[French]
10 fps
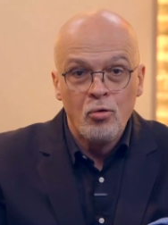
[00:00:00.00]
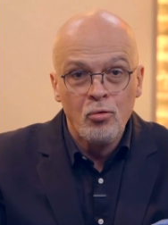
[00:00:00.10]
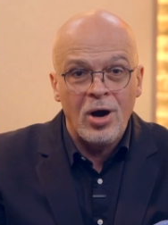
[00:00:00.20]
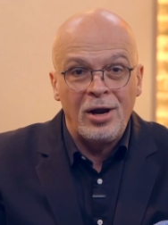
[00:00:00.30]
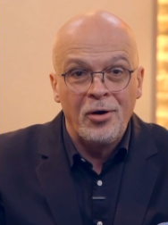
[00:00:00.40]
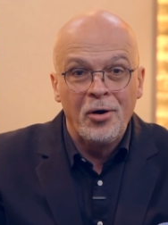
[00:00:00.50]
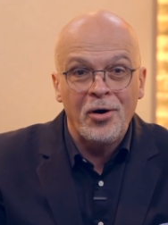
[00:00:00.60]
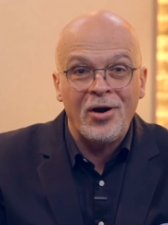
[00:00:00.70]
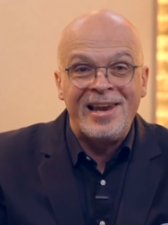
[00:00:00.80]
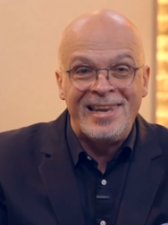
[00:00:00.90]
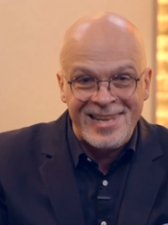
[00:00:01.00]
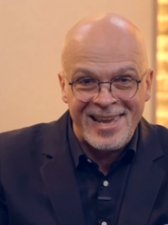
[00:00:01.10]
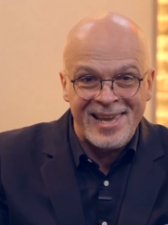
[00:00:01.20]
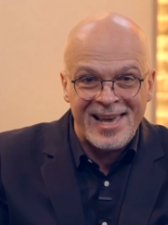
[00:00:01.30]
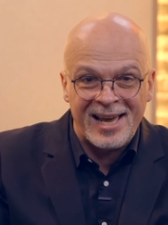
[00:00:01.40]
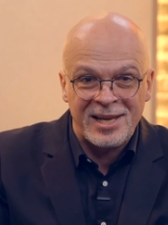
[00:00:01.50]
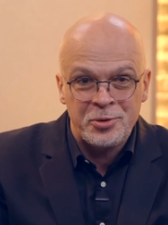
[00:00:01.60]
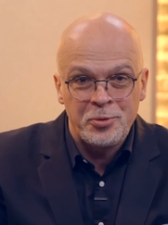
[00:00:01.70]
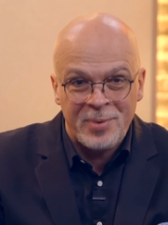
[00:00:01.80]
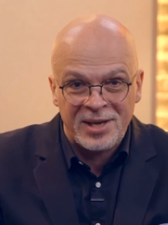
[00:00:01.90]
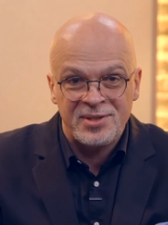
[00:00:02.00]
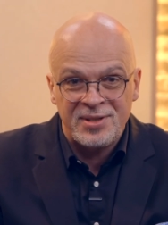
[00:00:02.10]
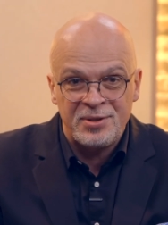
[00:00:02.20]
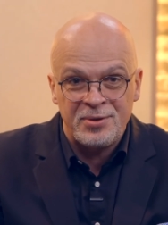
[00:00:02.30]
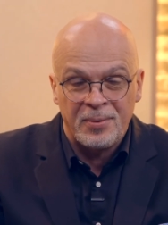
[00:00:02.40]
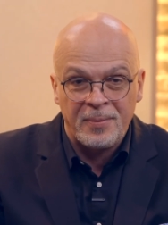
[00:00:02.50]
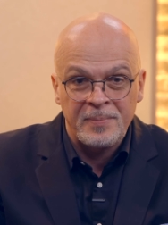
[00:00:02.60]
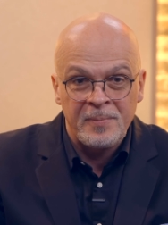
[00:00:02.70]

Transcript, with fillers: ou alors lié à la superstition.